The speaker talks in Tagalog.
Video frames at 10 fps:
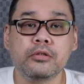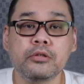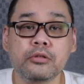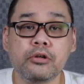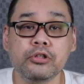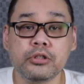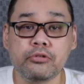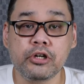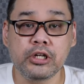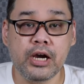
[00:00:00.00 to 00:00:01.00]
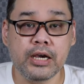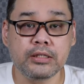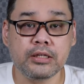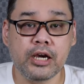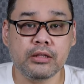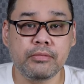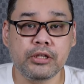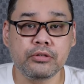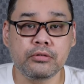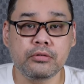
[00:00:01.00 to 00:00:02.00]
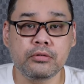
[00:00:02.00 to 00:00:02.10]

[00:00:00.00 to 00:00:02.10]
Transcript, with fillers: So don't you worry guys, kahit medyo